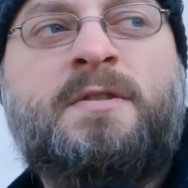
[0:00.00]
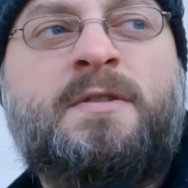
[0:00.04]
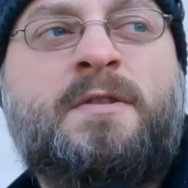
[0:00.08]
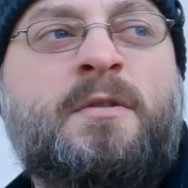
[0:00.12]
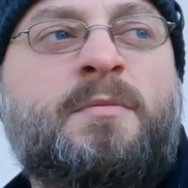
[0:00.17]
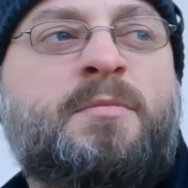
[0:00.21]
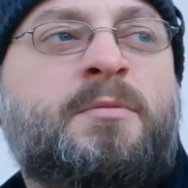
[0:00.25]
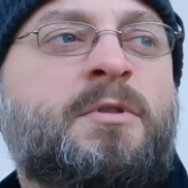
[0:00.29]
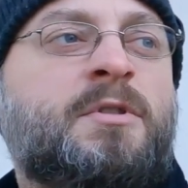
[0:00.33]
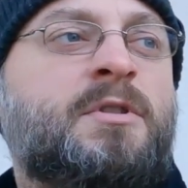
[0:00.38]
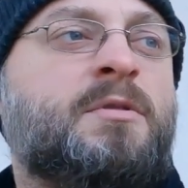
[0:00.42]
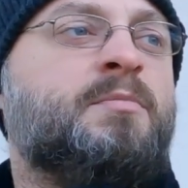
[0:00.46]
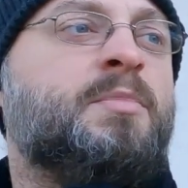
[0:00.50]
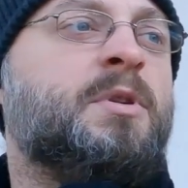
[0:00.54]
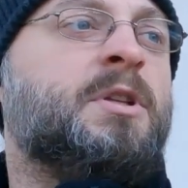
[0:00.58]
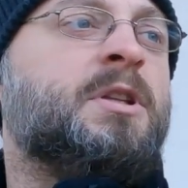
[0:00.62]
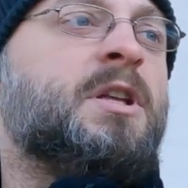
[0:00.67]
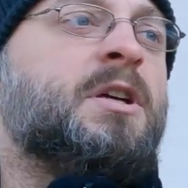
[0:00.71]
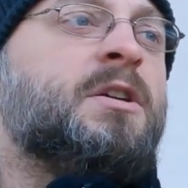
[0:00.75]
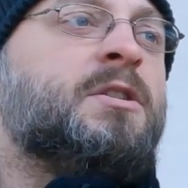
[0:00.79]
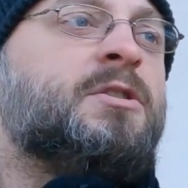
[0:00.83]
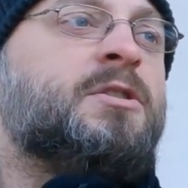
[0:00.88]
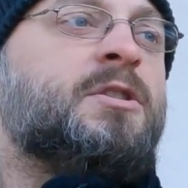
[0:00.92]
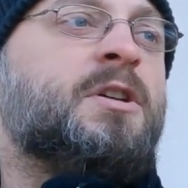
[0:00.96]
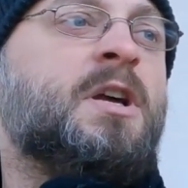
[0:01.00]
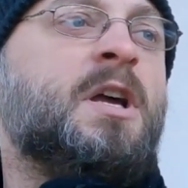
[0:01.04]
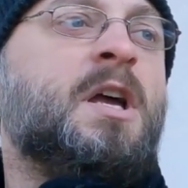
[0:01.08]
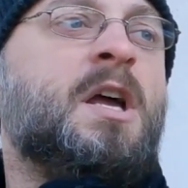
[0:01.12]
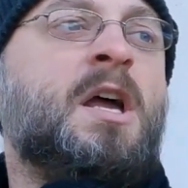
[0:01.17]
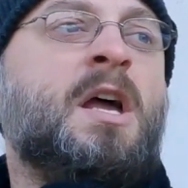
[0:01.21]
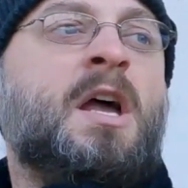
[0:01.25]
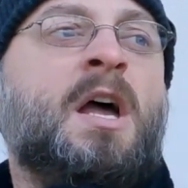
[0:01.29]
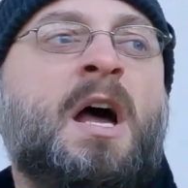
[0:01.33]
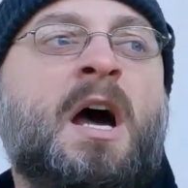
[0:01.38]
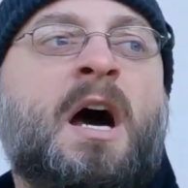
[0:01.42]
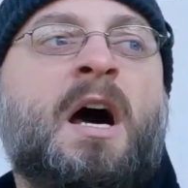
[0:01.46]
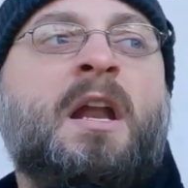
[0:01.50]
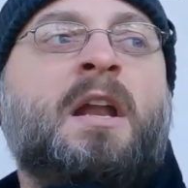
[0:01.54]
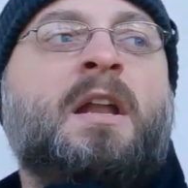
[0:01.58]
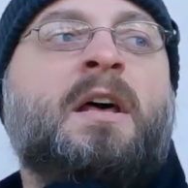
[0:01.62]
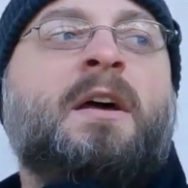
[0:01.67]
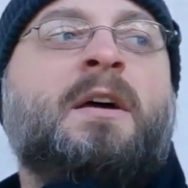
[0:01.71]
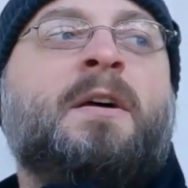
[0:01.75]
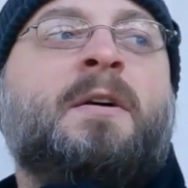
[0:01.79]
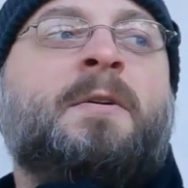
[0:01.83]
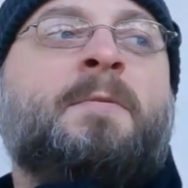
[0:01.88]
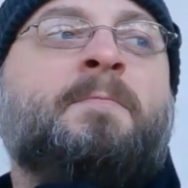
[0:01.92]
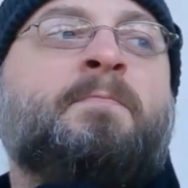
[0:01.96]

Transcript: stopni czy 15, ale e,